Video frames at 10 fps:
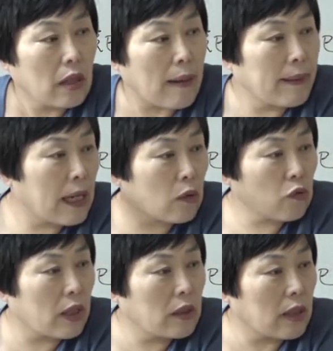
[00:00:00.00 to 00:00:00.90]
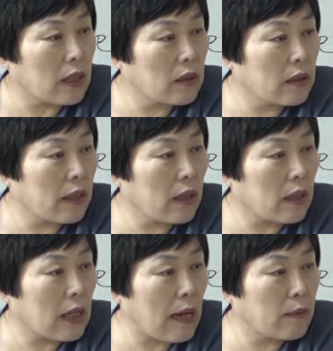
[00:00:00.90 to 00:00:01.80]
가면아토에 일을 할
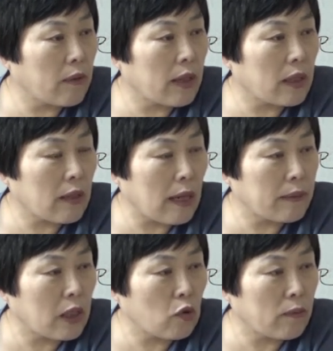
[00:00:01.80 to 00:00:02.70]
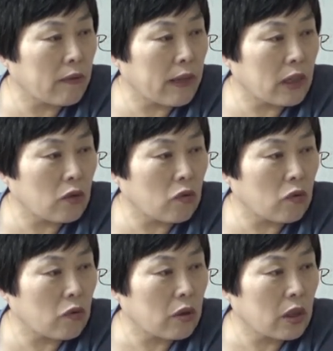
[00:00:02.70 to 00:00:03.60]
건데 갑이 와, 갑이란 놈이
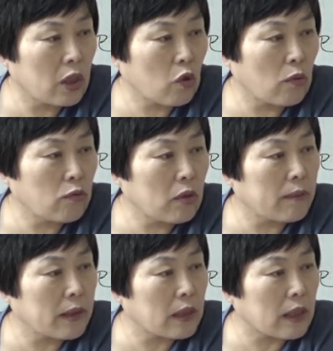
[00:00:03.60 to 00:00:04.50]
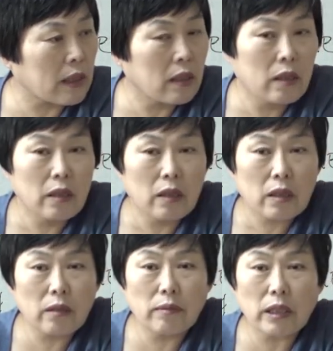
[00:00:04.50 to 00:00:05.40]
와가지고 히토를 묶어버리잖아.
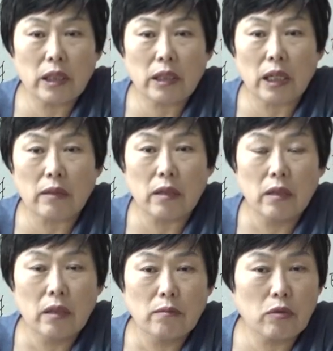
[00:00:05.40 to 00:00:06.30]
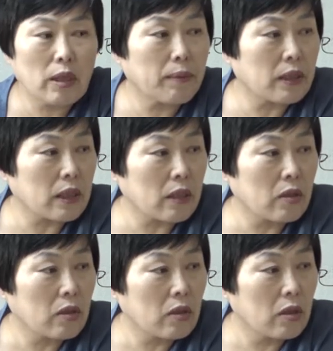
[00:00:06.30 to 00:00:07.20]
그럼 내 식상이 묶여버리잖아.
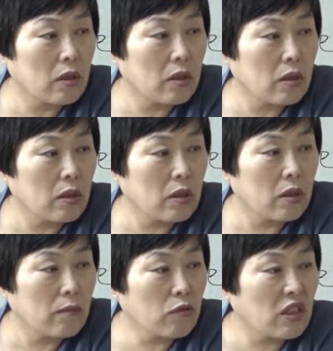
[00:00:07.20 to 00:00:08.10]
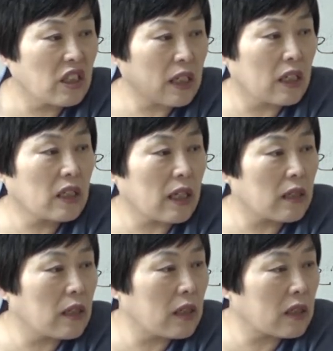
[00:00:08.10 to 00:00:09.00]
묶이잖아.
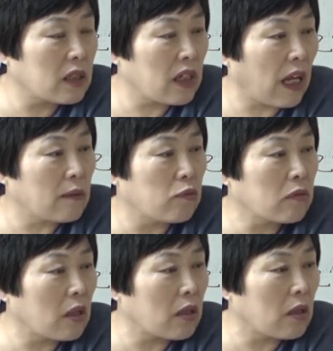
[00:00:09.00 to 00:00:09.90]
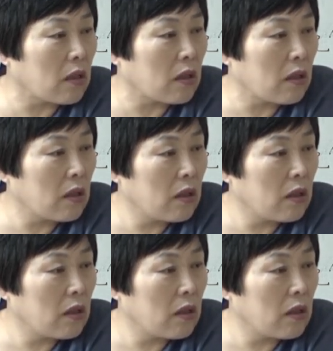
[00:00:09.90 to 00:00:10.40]
일단 그 해는 묶여.